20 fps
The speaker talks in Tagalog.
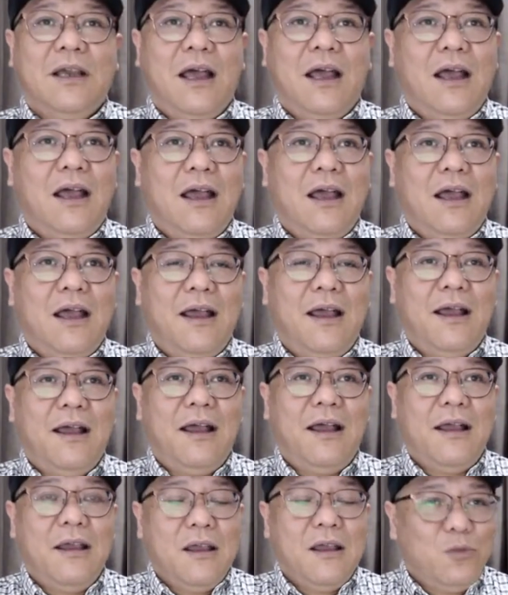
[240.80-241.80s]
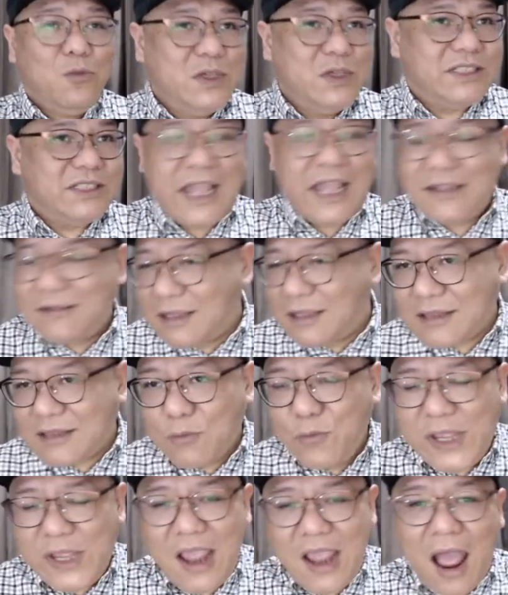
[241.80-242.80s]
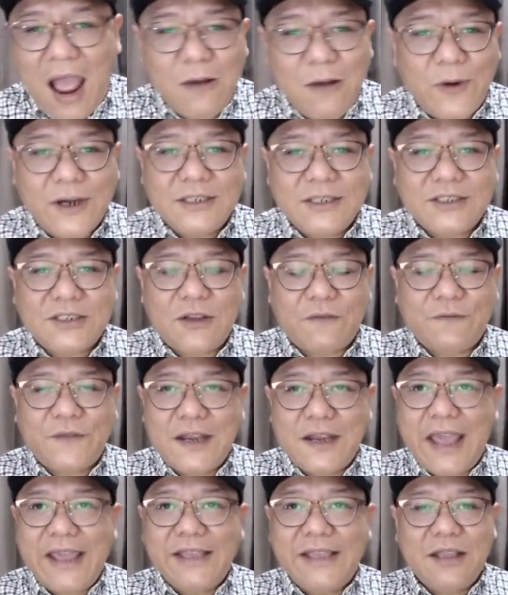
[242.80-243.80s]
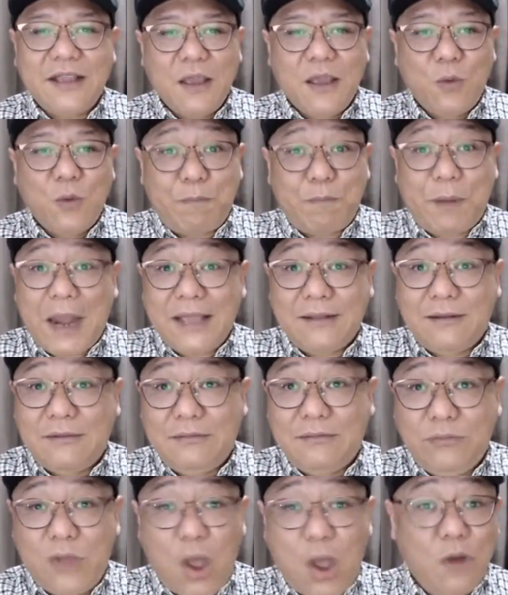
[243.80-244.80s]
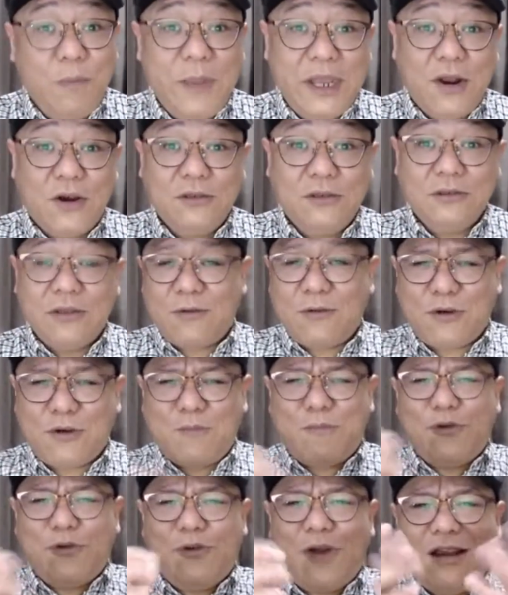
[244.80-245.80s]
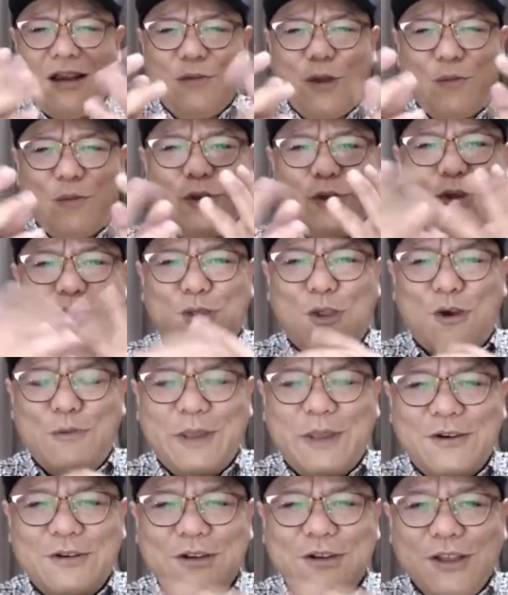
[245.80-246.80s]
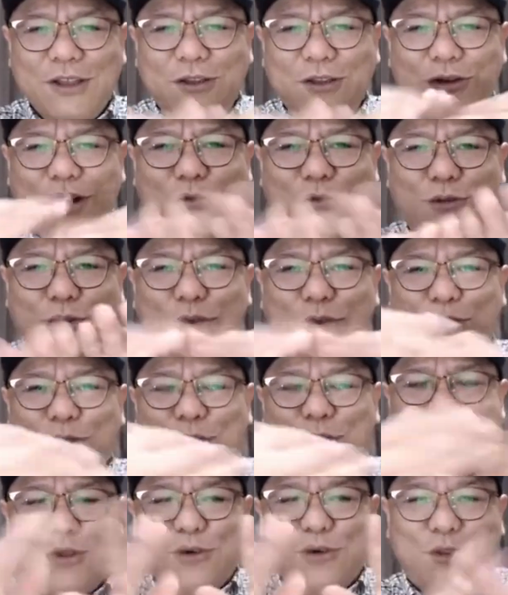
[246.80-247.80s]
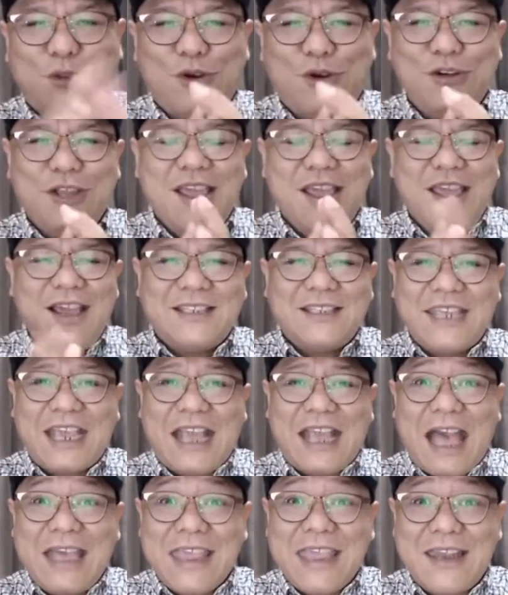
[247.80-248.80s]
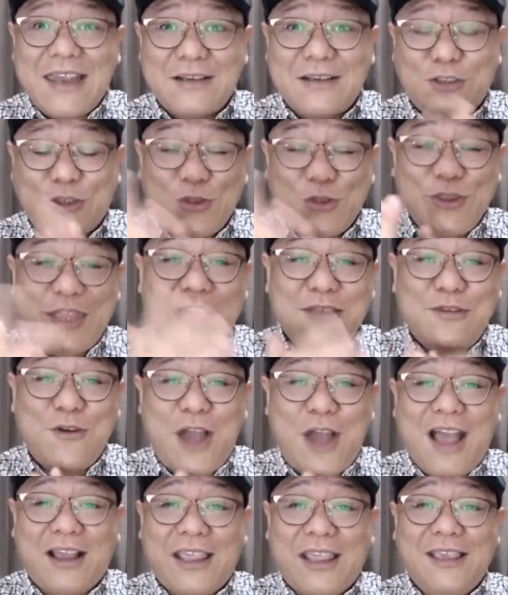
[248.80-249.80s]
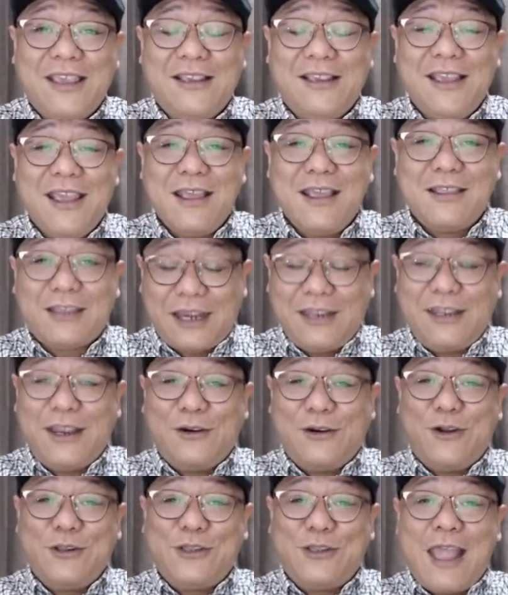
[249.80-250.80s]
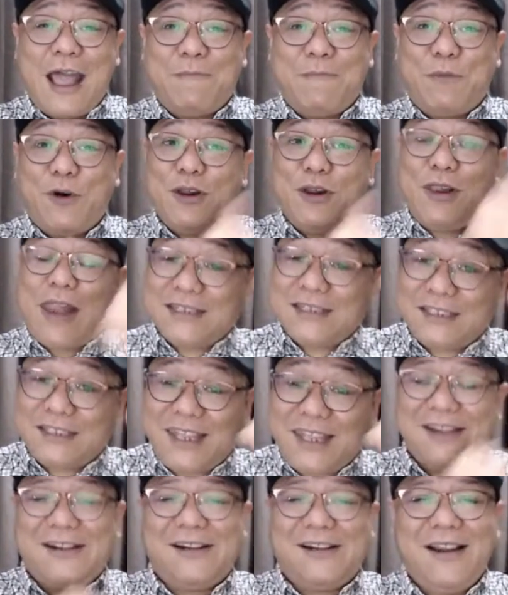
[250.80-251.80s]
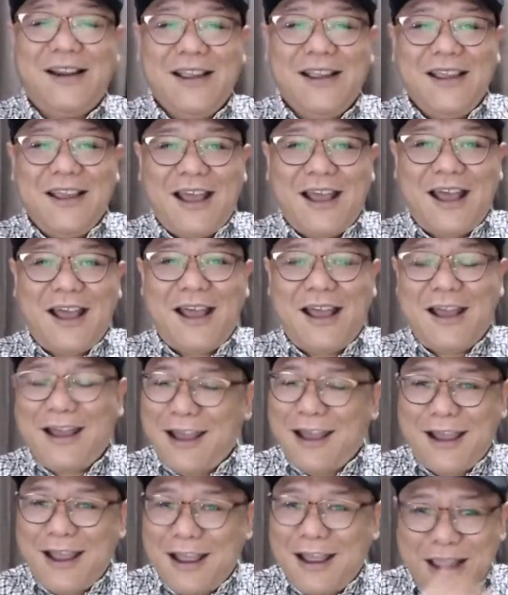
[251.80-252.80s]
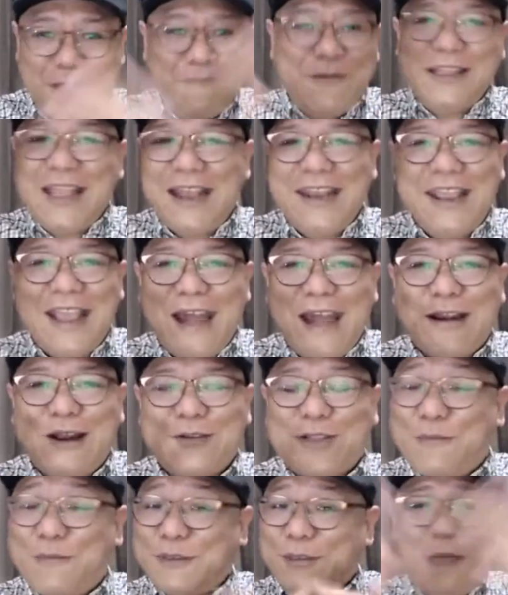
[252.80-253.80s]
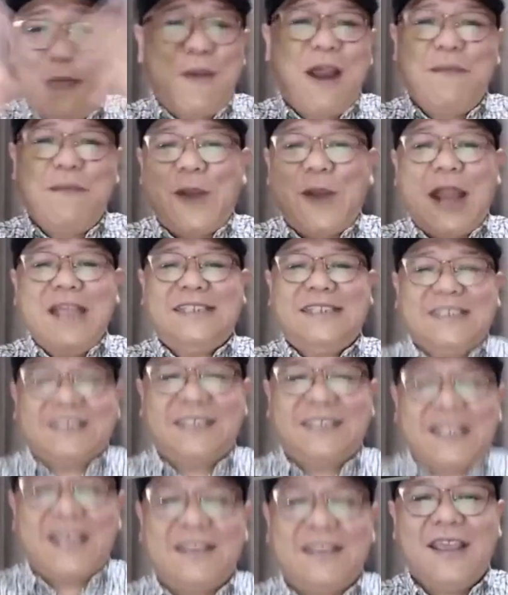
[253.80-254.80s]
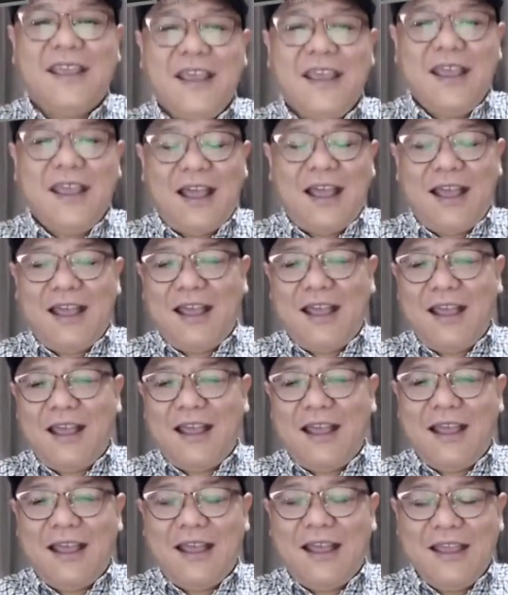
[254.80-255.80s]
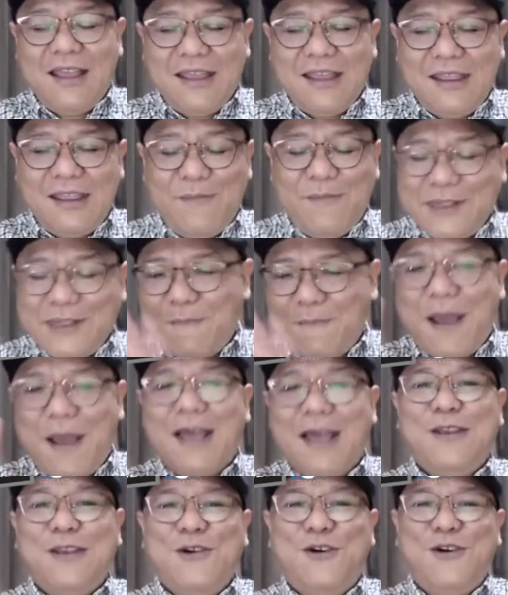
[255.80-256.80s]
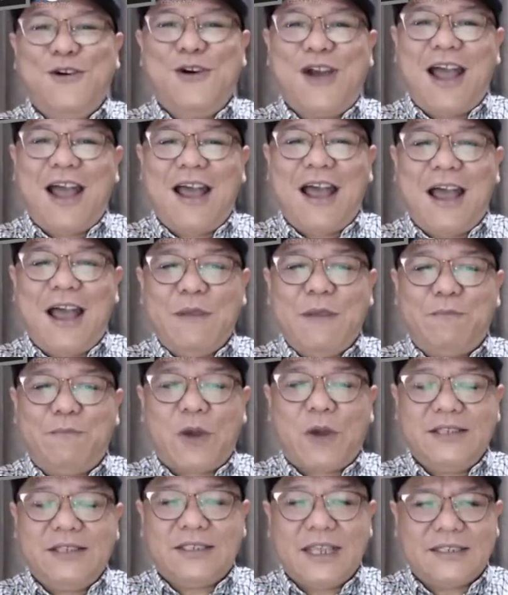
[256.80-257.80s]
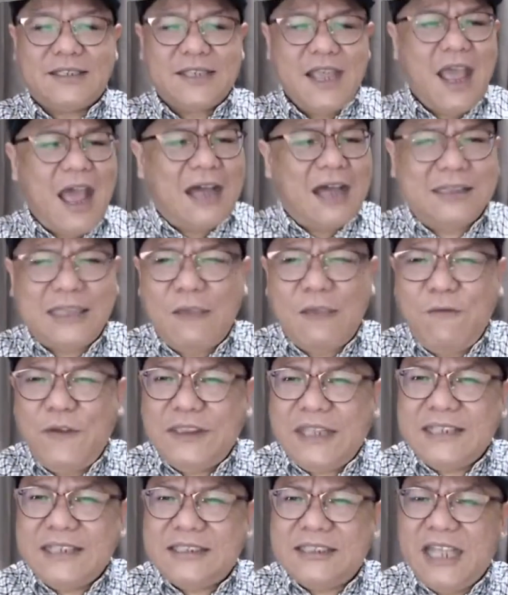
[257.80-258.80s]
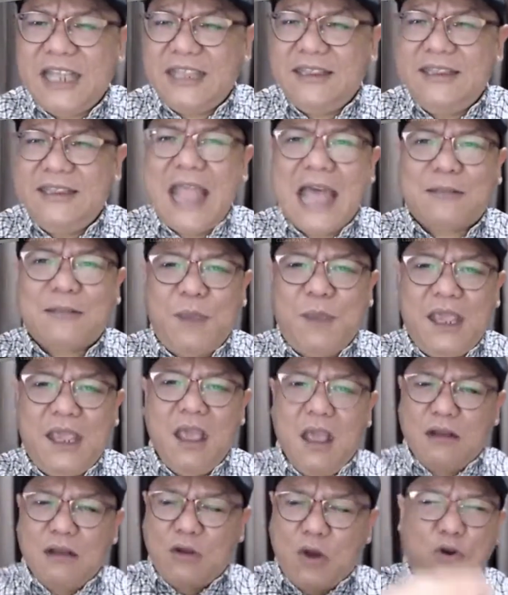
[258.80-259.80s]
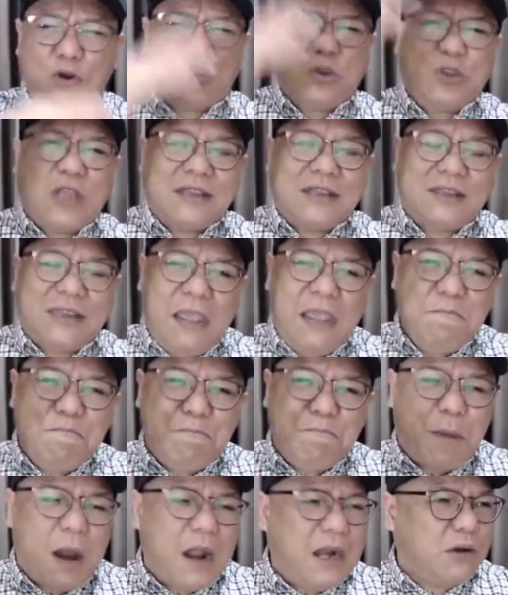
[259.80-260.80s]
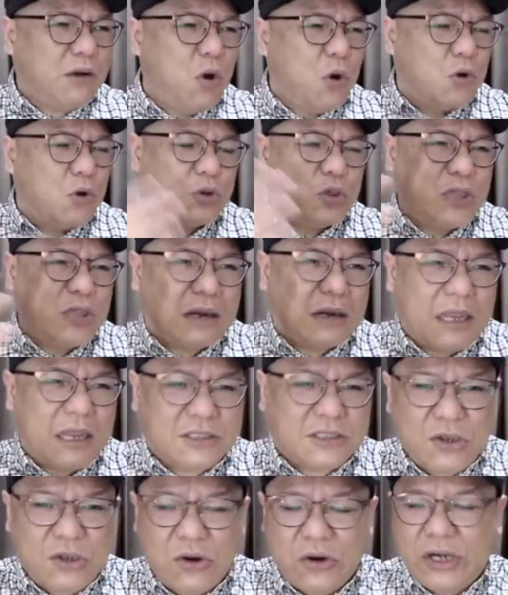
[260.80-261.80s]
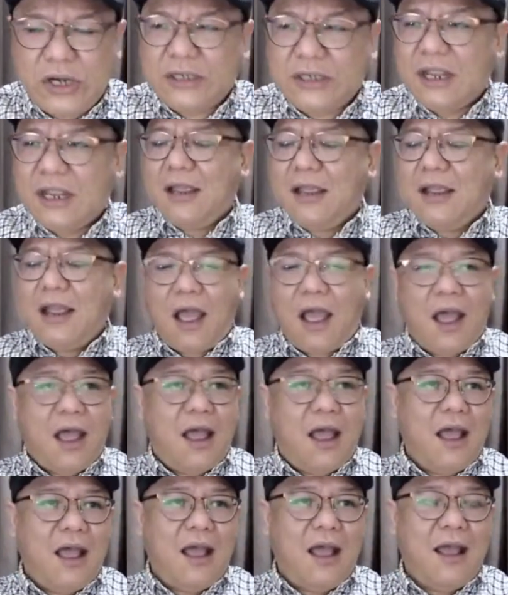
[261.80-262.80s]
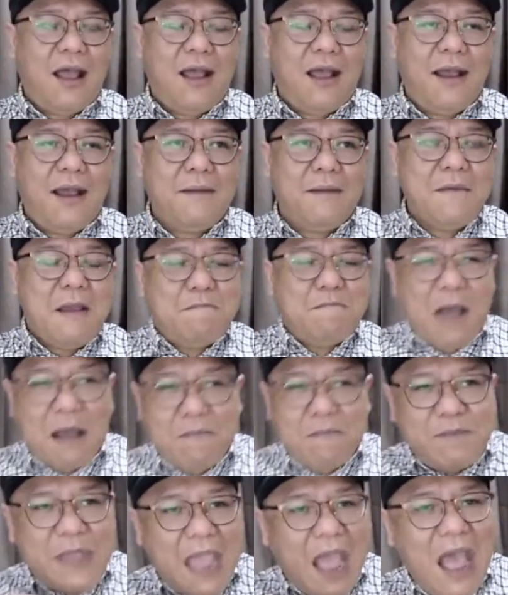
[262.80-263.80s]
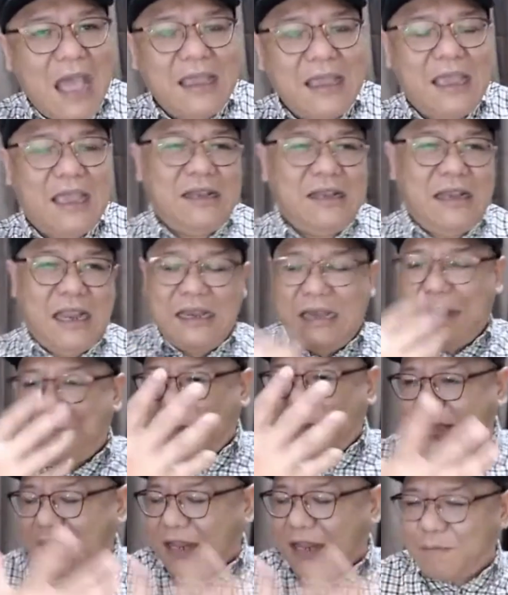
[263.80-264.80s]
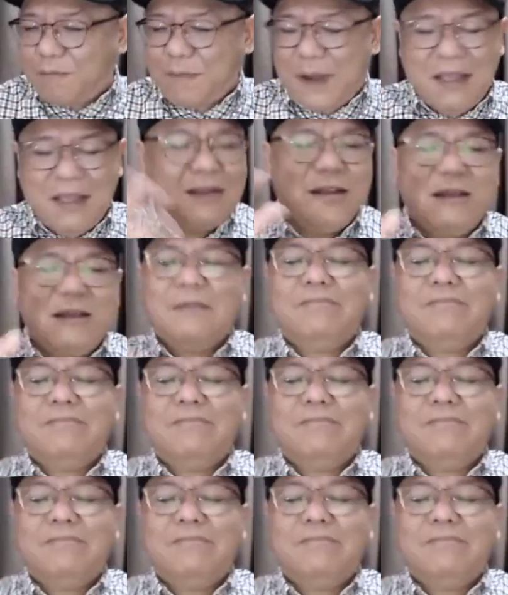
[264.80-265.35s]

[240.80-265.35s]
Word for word: uh, we stayed the wee hours of the night. We played domino. Ewan ko kung alam niyo po yung domino, yung nagdudugtong-dugtong. Kasi kaya nang sundan ng aking 3-year-old na apo last year. Uh, hanggang madaling araw. Tapos may mga prizes din. Uh, iba't iba yung uh, aming prices. Activities need not be go to the theme park, go to the resort, uh, babiyahe, lilipad sa aeroplano